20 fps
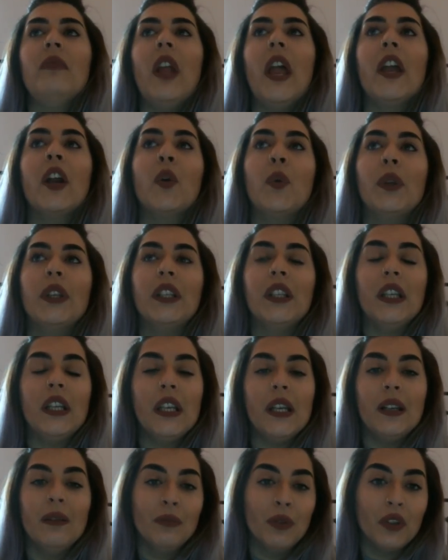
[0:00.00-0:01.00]
e
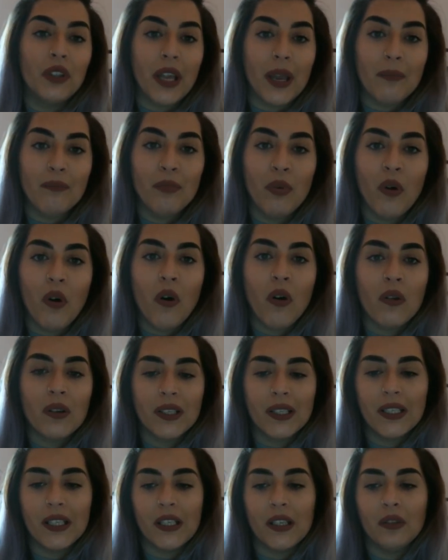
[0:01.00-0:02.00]
quindi il mio tempo
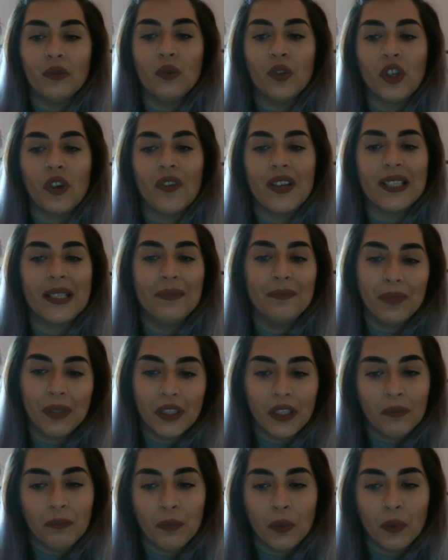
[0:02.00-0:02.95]
si riduceva sempre di